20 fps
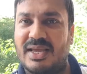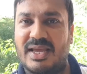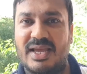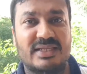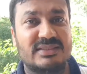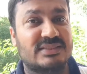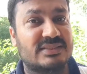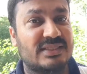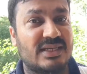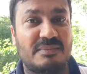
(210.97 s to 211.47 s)

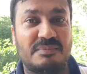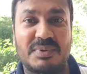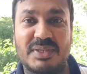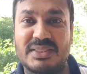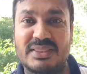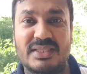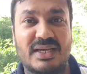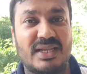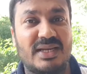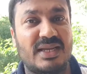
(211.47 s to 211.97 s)
ऐसा
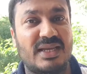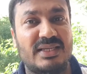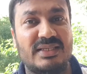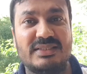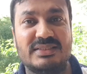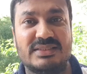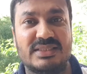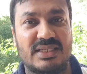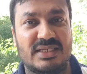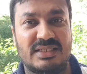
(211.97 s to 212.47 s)
बंदा
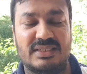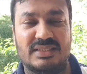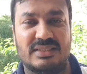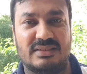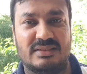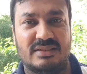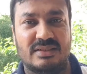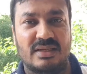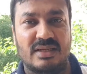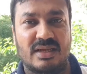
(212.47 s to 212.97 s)
नहीं चाहिए
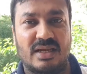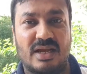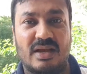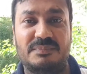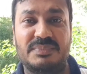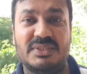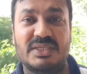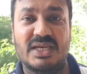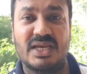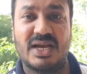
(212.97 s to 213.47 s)

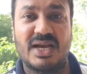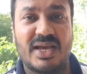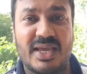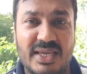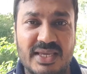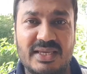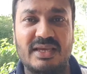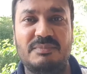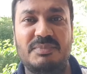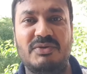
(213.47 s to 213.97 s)
अब ये
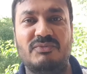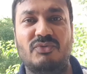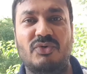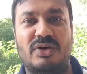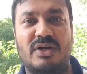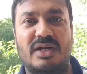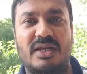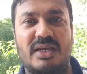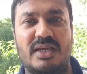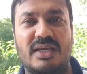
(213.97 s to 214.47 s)
आएंगे भी
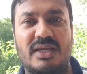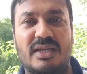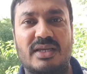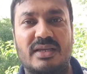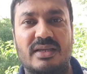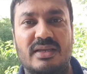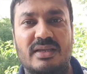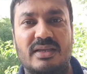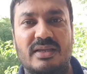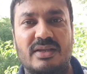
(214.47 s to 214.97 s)
वोट लेके
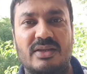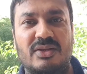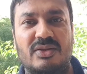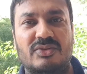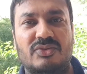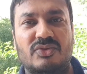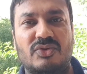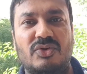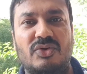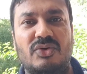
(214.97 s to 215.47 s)

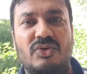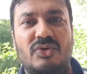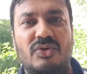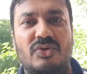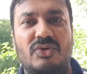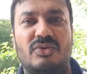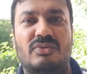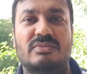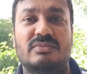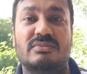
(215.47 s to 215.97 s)

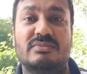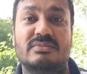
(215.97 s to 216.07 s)
तो